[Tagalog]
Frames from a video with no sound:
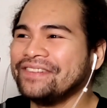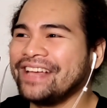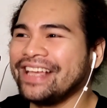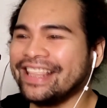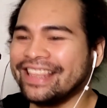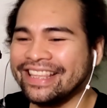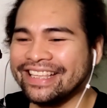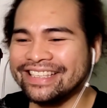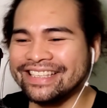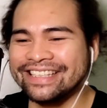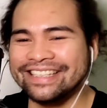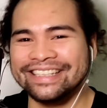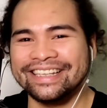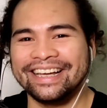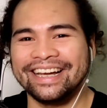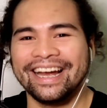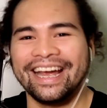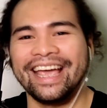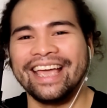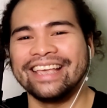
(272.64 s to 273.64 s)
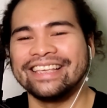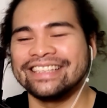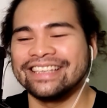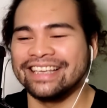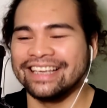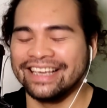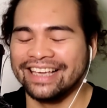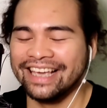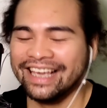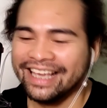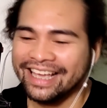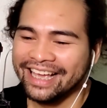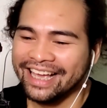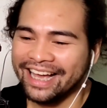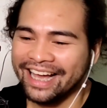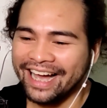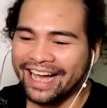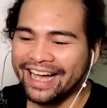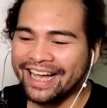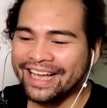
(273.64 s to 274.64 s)
Man, this is crazy.
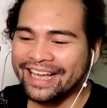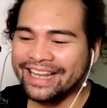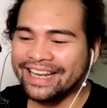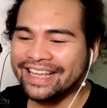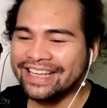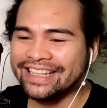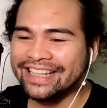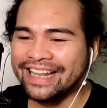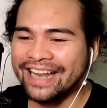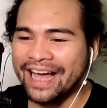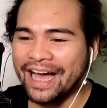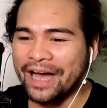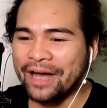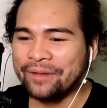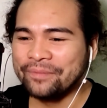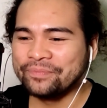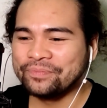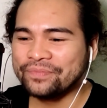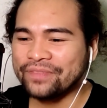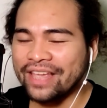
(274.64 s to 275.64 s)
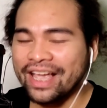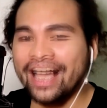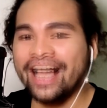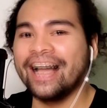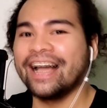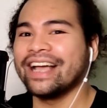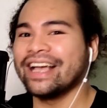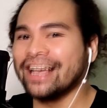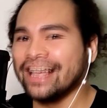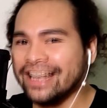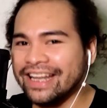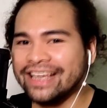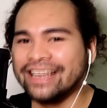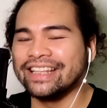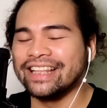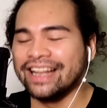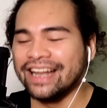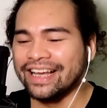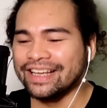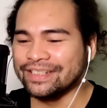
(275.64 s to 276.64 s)
Ang galing nila. Ang
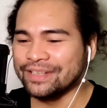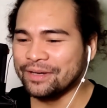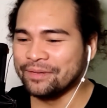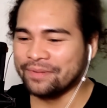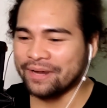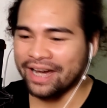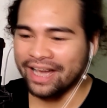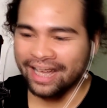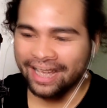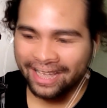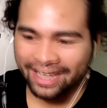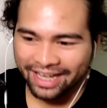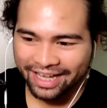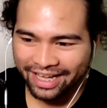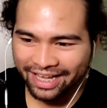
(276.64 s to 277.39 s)
galing nila, sobra.